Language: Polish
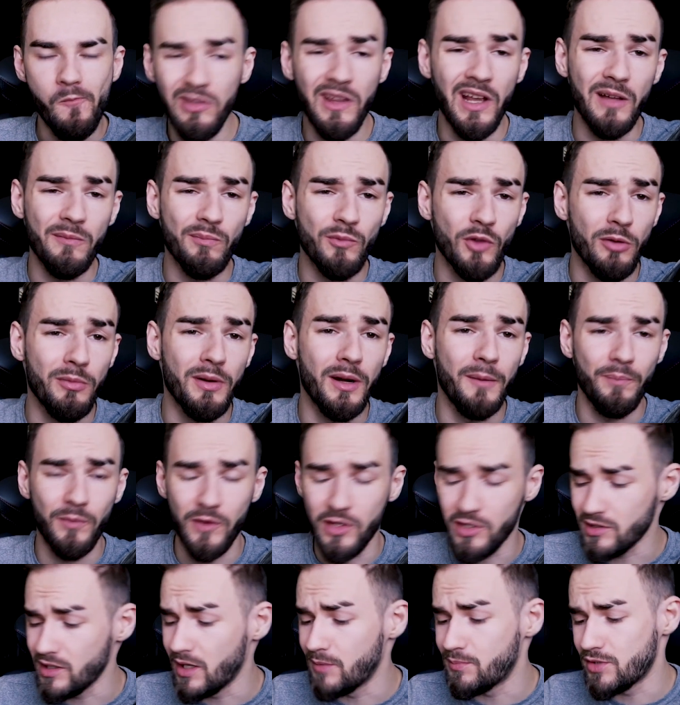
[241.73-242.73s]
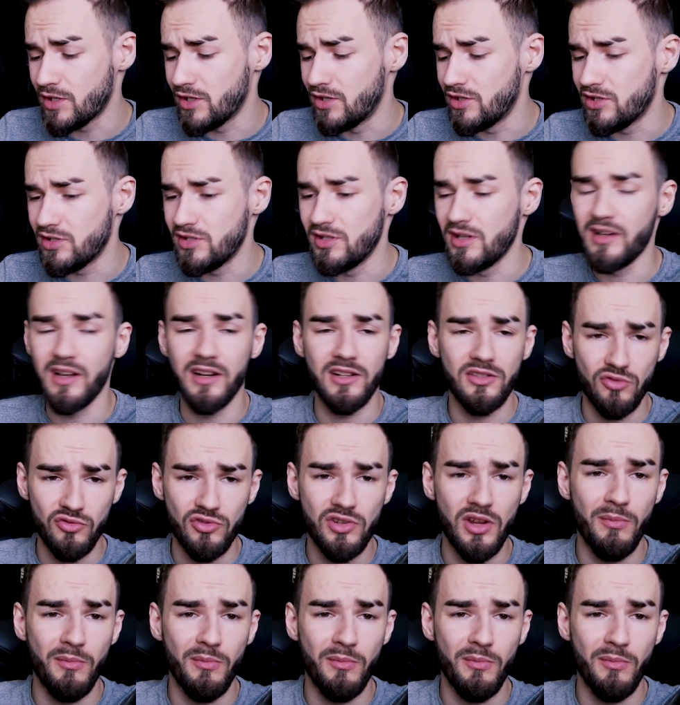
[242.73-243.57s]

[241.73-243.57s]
Nie, dobra, jest lepszy niż Snickers,